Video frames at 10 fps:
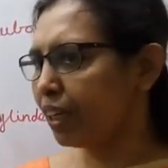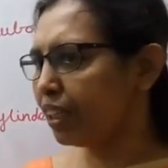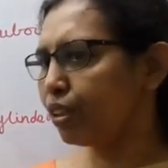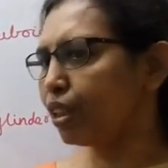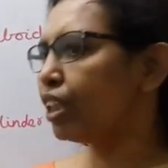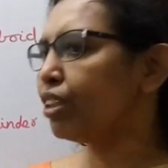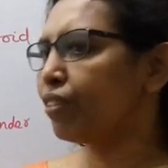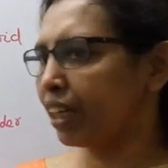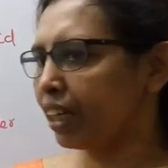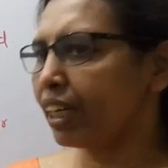எழுதணும் இது
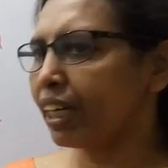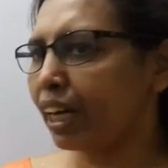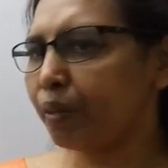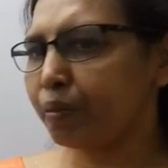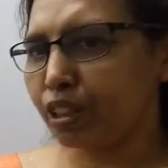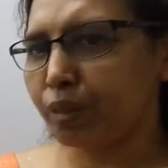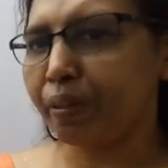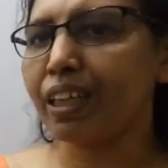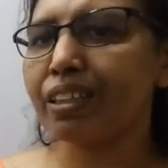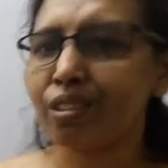வரைக்கும் நீங்கள் என்ன படிச்சிருப்பீங்க